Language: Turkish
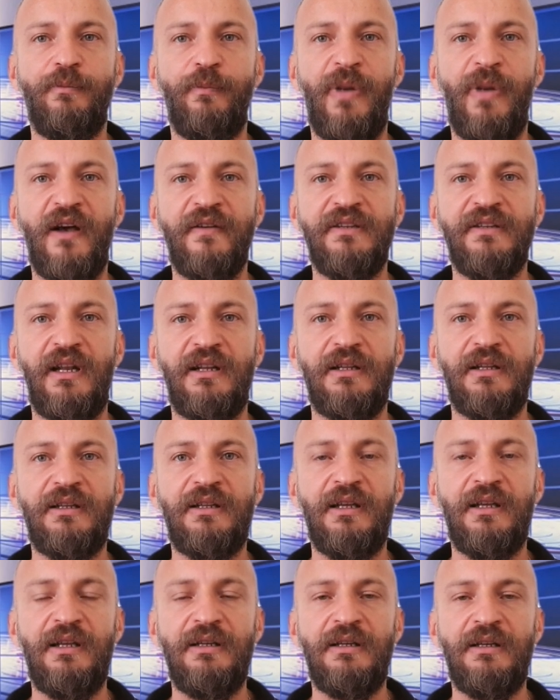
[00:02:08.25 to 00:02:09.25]

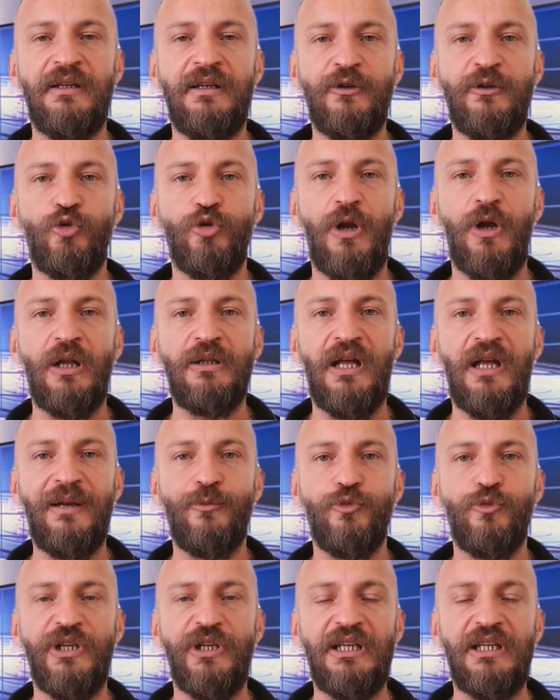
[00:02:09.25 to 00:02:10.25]
Bavira'daki e,
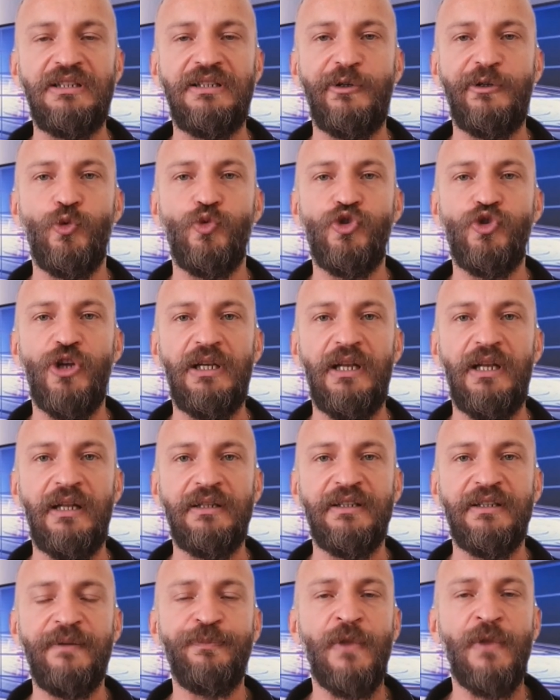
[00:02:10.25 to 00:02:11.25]
kurallar bu şekilde
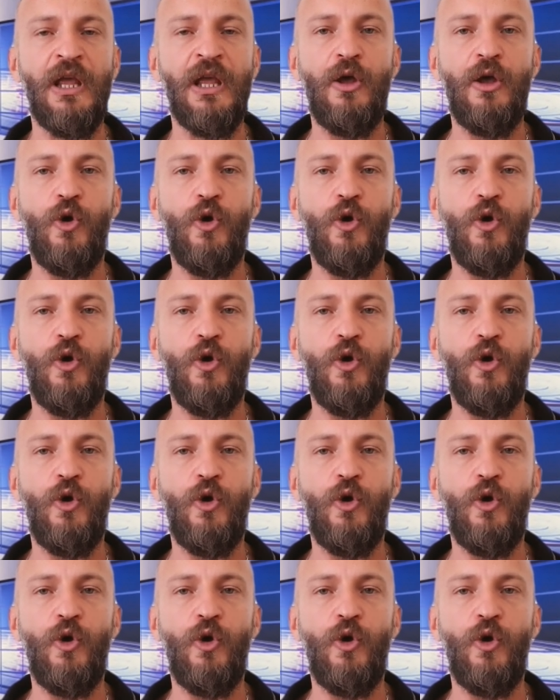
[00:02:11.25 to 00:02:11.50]
güncellendi.